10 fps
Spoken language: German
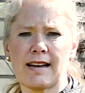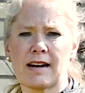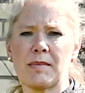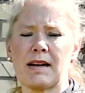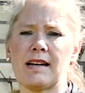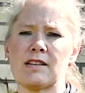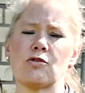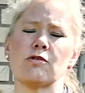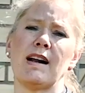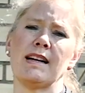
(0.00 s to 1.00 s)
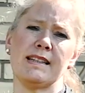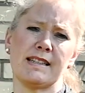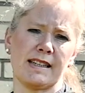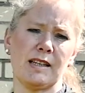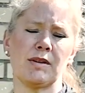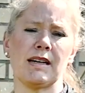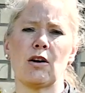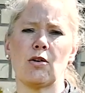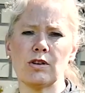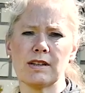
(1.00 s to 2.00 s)
sagt man dazu, weil die Triebe
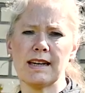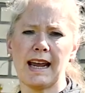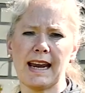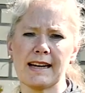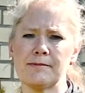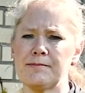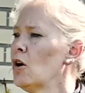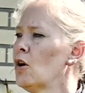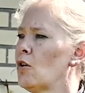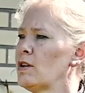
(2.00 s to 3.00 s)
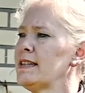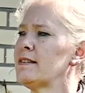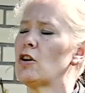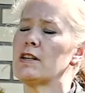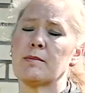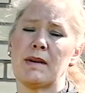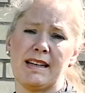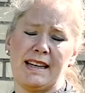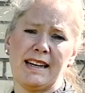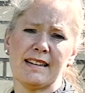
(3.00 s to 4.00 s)
nach unten hängen. Und die sollte
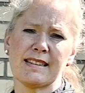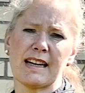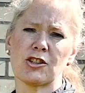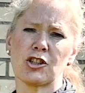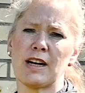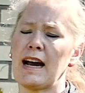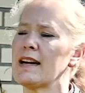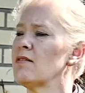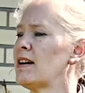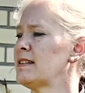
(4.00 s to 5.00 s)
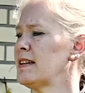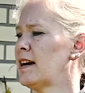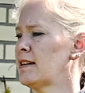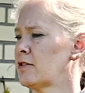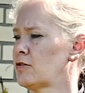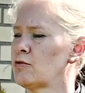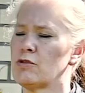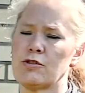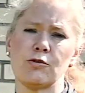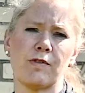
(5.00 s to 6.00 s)
man jedes Jahr schneiden, weil sie so
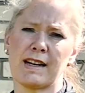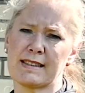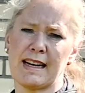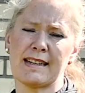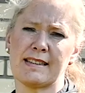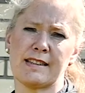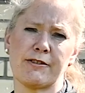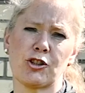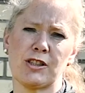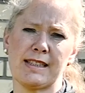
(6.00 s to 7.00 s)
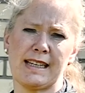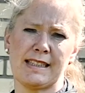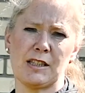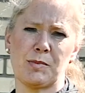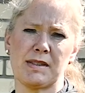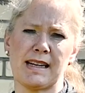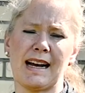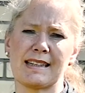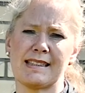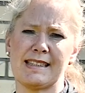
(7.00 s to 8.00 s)
einen Zuwachs hat zwischen 60 bis
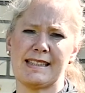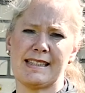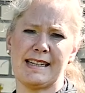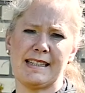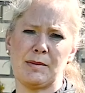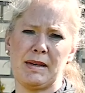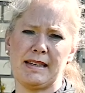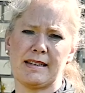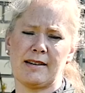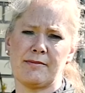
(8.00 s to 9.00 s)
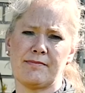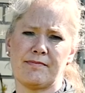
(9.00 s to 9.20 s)
80 Zentimeter.